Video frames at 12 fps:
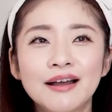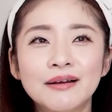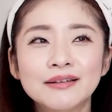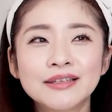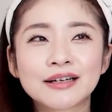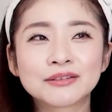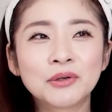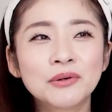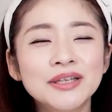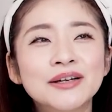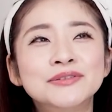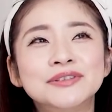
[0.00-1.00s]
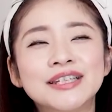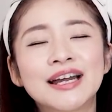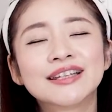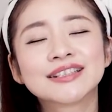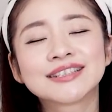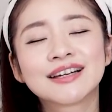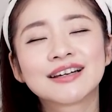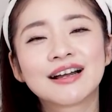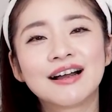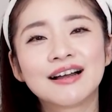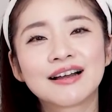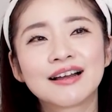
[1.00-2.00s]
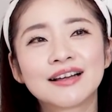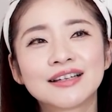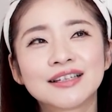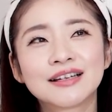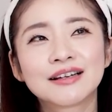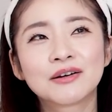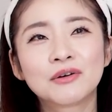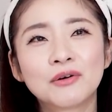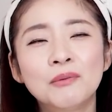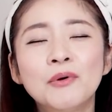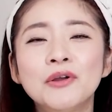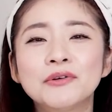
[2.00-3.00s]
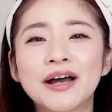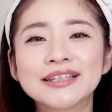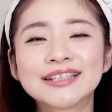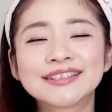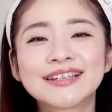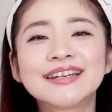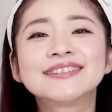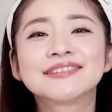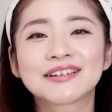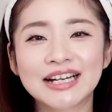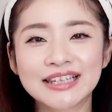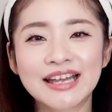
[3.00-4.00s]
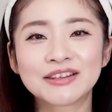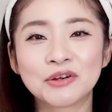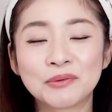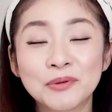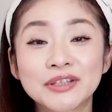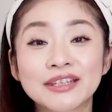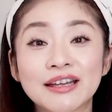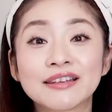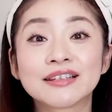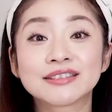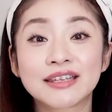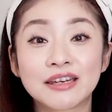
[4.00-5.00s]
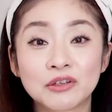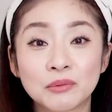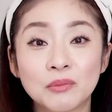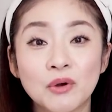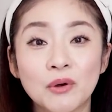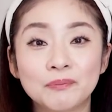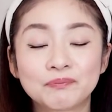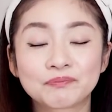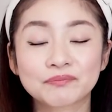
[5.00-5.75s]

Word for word: なんかどんな風に花ちゃんが思いを話されるのかなと思ってたんですけれども、